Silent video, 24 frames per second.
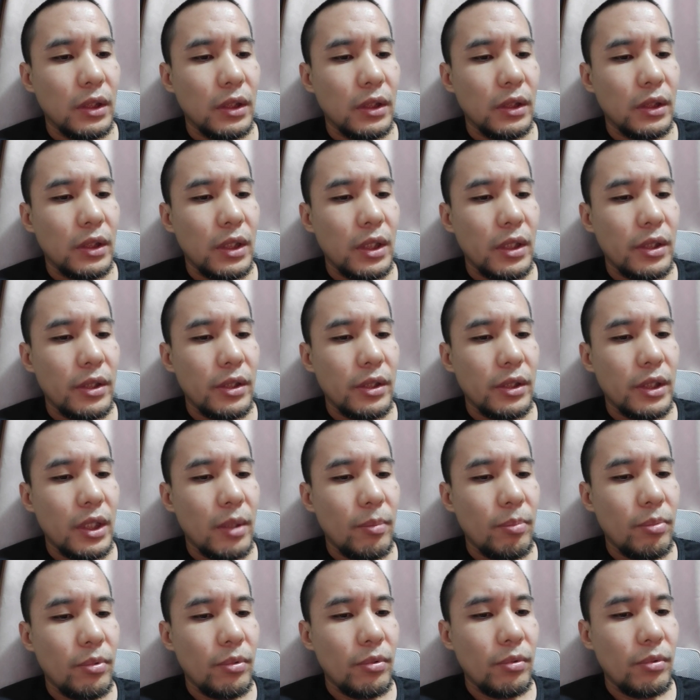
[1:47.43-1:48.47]
但是他
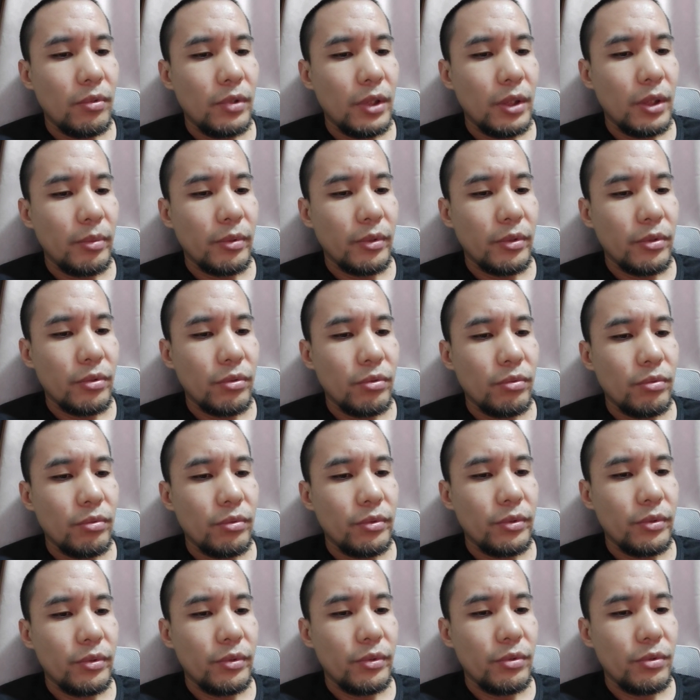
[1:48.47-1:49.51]
不如那本
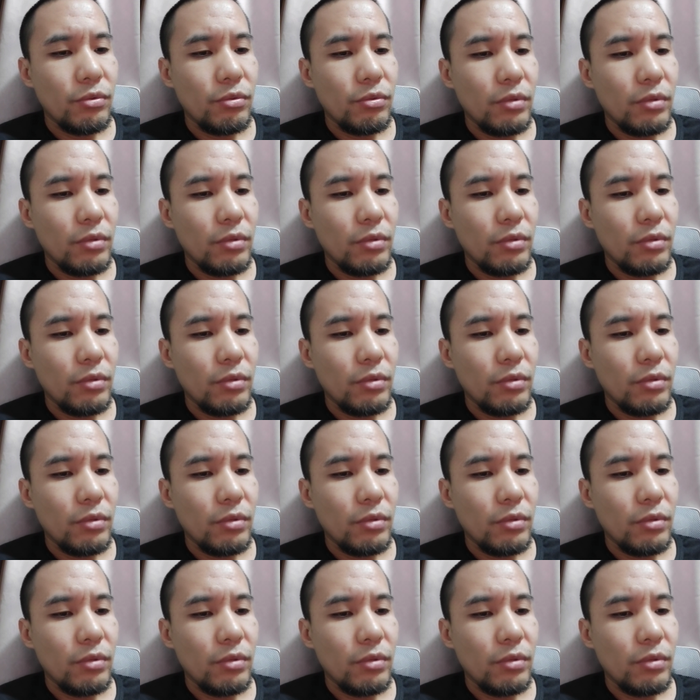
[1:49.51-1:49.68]
书说